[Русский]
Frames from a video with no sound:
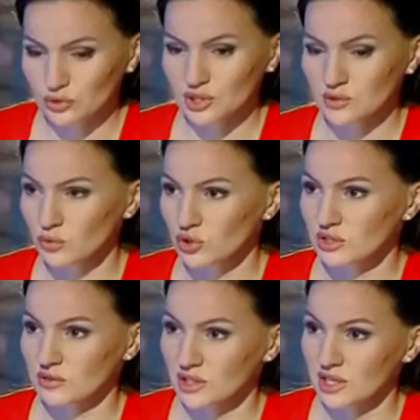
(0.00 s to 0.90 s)
из
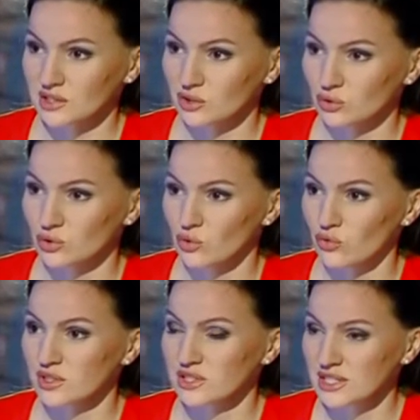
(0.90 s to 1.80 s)
множества наград, которые
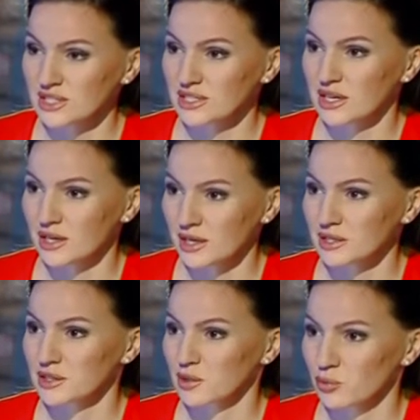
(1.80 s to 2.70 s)
у вас есть,
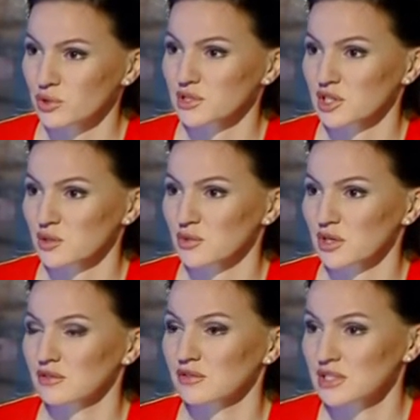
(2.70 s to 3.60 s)
какая наиболее, скажем
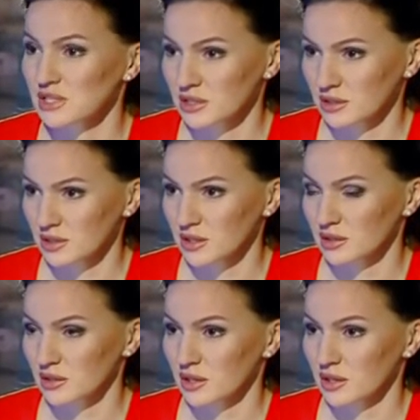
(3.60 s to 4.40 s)
так, выстраданная?